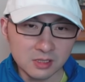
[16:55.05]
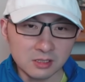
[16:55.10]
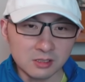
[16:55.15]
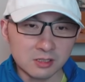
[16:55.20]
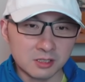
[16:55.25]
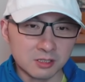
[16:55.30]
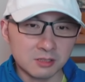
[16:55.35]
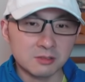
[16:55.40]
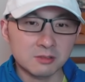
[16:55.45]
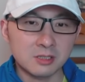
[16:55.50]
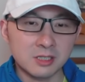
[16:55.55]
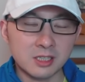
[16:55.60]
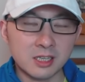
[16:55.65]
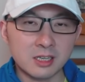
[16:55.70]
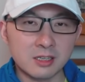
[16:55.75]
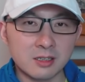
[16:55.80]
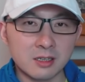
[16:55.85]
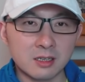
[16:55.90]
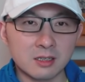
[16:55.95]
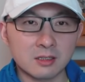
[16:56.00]
是有疑点
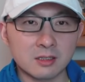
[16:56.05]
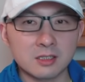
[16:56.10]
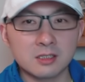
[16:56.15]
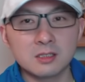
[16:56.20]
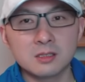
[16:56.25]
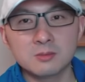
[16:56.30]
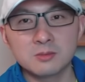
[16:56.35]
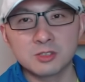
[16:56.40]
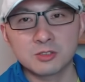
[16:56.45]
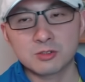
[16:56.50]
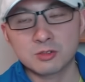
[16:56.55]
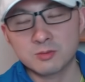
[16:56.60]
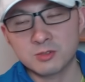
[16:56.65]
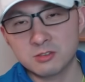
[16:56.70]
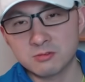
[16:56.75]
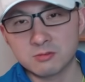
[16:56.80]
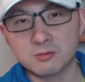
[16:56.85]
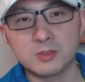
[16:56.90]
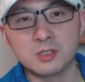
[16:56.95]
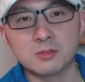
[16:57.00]
啊，但是能不能说明
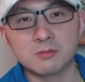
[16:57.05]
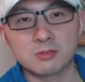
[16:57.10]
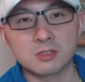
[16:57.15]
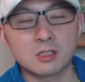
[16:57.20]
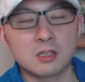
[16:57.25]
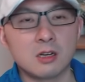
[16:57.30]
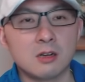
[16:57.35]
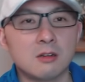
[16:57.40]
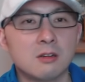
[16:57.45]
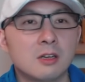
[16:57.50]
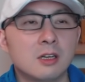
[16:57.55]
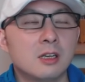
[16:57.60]
舞弊不知道。